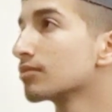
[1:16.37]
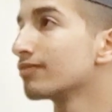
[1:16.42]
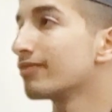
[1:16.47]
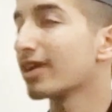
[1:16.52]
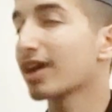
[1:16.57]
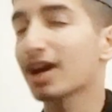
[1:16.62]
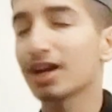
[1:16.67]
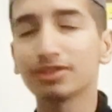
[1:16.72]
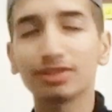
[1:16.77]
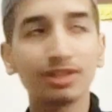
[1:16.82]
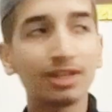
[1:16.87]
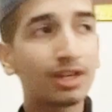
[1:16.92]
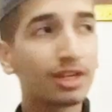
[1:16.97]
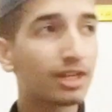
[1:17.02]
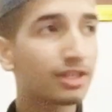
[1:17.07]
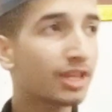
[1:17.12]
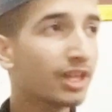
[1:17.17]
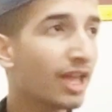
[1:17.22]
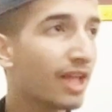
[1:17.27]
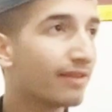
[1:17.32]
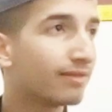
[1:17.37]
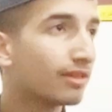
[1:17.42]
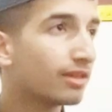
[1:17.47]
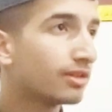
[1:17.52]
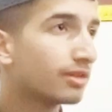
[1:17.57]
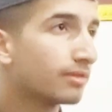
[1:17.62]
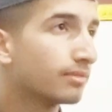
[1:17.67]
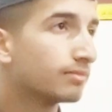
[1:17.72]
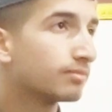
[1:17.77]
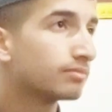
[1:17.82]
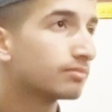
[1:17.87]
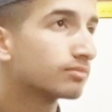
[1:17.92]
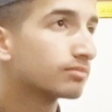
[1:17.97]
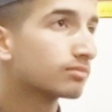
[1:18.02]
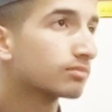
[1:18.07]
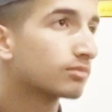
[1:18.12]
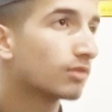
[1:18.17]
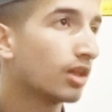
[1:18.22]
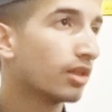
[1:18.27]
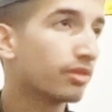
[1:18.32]
Ve kadınlarla da evlenirim.
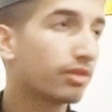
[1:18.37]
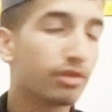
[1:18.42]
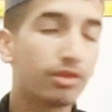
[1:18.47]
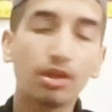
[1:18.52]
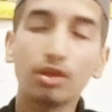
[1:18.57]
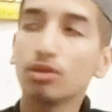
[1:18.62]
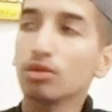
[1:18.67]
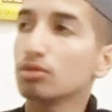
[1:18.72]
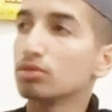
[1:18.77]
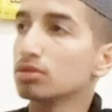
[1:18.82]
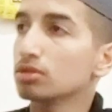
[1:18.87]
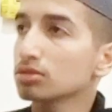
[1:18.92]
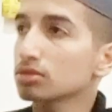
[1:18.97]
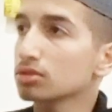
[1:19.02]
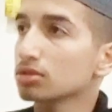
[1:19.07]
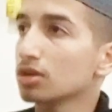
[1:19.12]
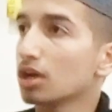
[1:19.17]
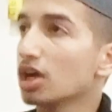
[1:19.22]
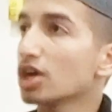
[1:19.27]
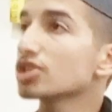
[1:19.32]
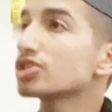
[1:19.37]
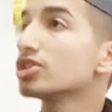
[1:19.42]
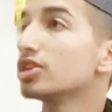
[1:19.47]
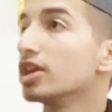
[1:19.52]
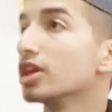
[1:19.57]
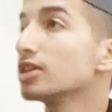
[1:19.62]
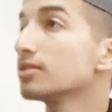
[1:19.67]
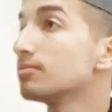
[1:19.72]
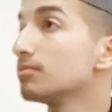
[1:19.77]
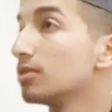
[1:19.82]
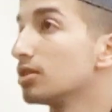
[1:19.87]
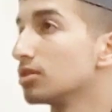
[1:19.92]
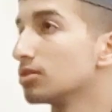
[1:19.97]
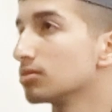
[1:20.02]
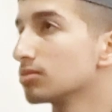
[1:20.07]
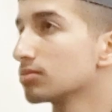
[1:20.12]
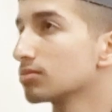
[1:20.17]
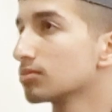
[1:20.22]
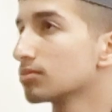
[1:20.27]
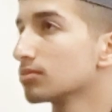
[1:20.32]
Size ne oluyor? Aşırıya gitmeyin.
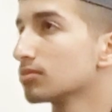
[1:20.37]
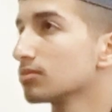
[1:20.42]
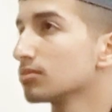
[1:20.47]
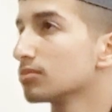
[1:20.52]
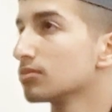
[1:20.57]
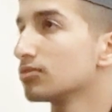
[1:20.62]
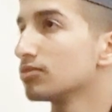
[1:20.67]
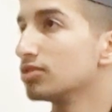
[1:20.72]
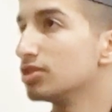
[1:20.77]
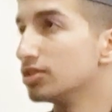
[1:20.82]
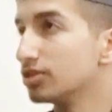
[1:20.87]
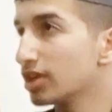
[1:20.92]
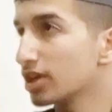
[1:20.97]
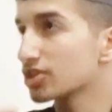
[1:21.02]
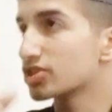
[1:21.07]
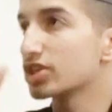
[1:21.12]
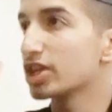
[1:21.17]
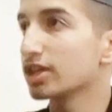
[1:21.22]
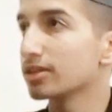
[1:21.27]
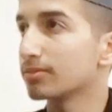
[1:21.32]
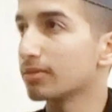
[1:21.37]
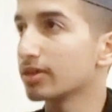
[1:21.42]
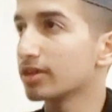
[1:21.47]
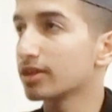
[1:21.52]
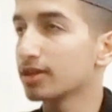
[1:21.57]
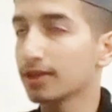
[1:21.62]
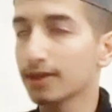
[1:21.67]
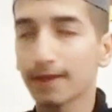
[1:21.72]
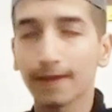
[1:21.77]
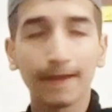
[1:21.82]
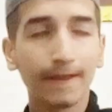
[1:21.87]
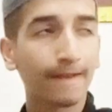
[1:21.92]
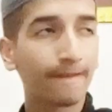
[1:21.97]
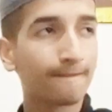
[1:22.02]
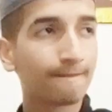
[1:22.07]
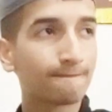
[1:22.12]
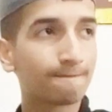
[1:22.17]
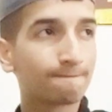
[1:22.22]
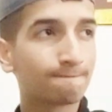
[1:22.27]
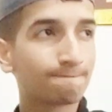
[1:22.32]
Dinde aşırıya gitmek.
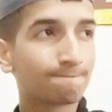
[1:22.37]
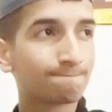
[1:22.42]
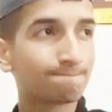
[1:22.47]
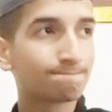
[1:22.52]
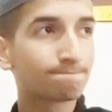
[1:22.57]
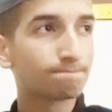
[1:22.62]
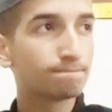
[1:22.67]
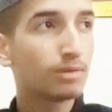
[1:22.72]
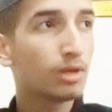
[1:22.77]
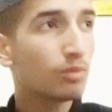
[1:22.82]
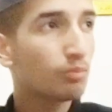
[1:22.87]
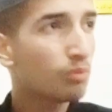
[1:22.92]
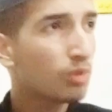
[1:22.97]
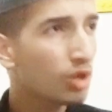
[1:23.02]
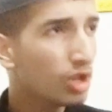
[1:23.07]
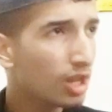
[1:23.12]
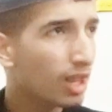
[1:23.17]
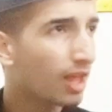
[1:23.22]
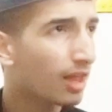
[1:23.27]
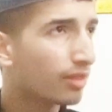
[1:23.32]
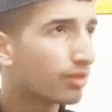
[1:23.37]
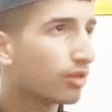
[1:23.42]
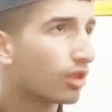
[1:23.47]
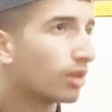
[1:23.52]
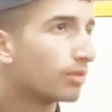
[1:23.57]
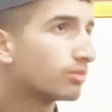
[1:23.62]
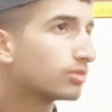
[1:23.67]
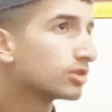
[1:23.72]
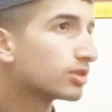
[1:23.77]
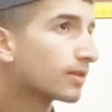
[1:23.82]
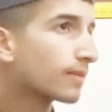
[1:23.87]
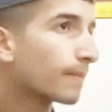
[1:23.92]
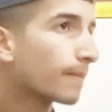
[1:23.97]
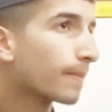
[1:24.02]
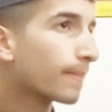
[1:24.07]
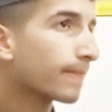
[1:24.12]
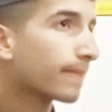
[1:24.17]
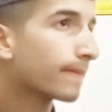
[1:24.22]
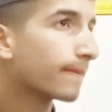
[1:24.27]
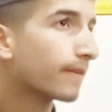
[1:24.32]
Ve böyle söylemiş.
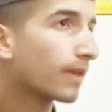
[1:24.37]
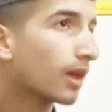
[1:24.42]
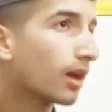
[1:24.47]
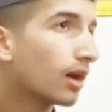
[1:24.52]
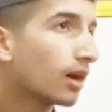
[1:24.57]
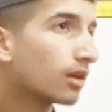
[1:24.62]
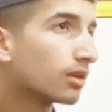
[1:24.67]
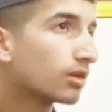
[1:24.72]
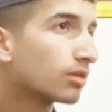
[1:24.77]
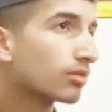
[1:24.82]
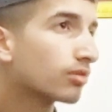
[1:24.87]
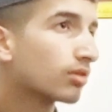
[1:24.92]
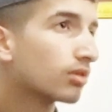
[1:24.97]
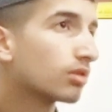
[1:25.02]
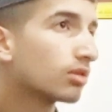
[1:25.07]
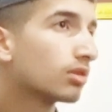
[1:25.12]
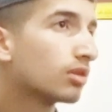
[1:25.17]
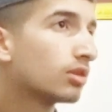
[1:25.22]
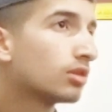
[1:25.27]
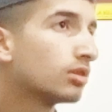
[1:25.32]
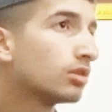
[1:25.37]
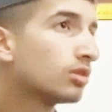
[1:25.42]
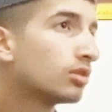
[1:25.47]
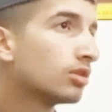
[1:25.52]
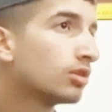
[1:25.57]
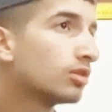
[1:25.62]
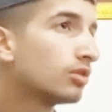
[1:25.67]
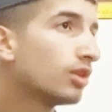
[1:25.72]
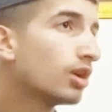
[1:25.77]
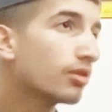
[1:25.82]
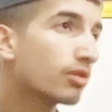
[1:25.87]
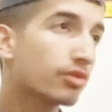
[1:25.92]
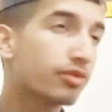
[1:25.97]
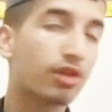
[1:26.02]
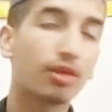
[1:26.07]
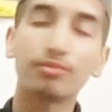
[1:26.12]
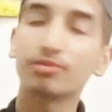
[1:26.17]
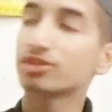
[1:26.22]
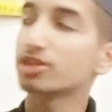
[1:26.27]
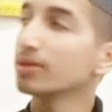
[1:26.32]
Ya ne güzel
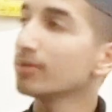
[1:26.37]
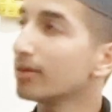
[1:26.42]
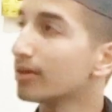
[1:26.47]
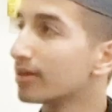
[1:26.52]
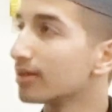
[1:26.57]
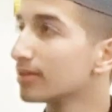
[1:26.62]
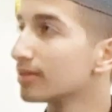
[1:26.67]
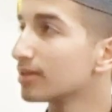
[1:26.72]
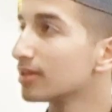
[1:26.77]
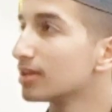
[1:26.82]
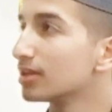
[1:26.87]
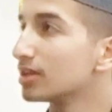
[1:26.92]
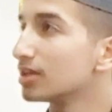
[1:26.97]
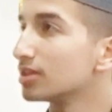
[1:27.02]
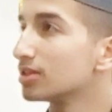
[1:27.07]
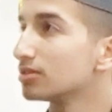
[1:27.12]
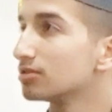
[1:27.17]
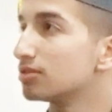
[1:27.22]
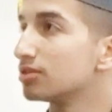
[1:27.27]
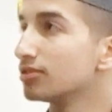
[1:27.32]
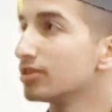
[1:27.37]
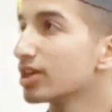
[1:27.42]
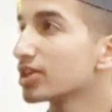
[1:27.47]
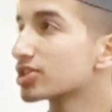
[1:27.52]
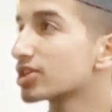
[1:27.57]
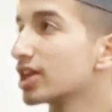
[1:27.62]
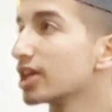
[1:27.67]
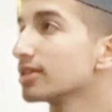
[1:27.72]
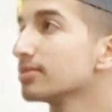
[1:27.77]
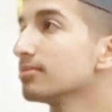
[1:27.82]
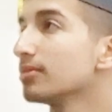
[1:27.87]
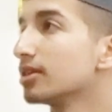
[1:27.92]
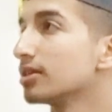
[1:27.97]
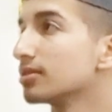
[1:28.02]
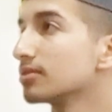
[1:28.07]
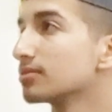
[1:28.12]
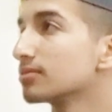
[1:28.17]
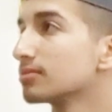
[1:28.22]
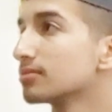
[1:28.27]
söylemiş değil mi? Dinde aşırıya gitmeyin.